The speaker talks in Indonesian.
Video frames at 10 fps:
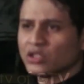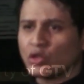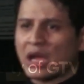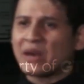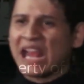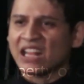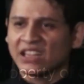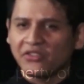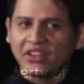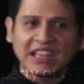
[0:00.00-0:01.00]
suka
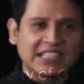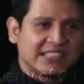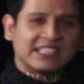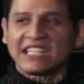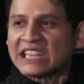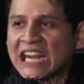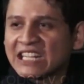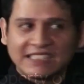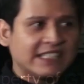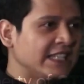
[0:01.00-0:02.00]
beraktivitas di sekitar
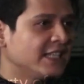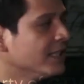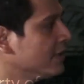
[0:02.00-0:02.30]
sini.